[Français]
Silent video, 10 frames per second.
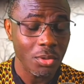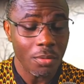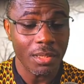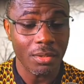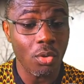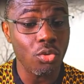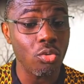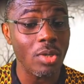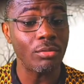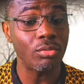Vous comprenez On
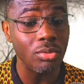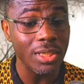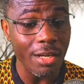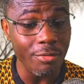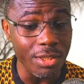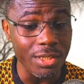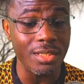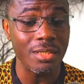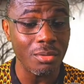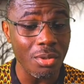saura toute la
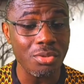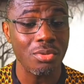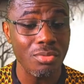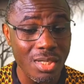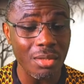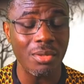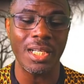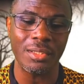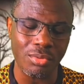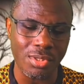vérité lorsque nous
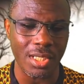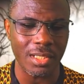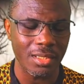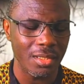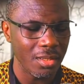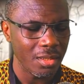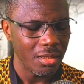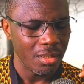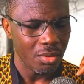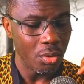allons être au ciel.
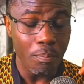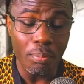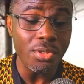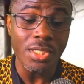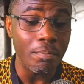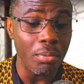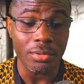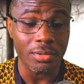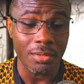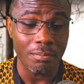Le plus
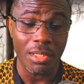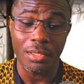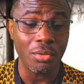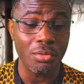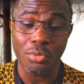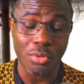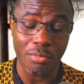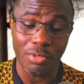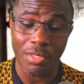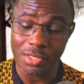important pendant que nous
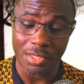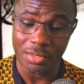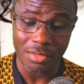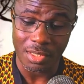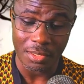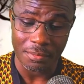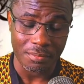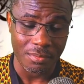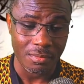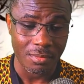sommes vivants cette terre,
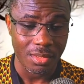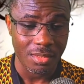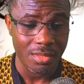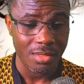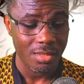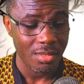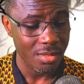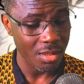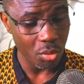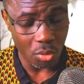
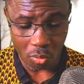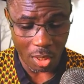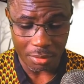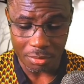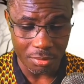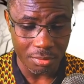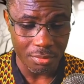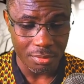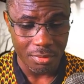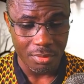c'est de croire
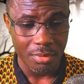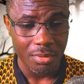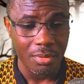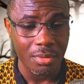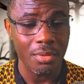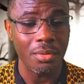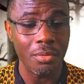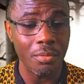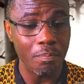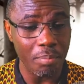que
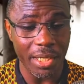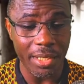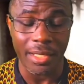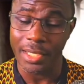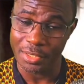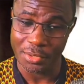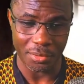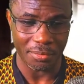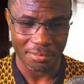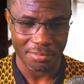le Père est
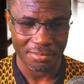Dieu.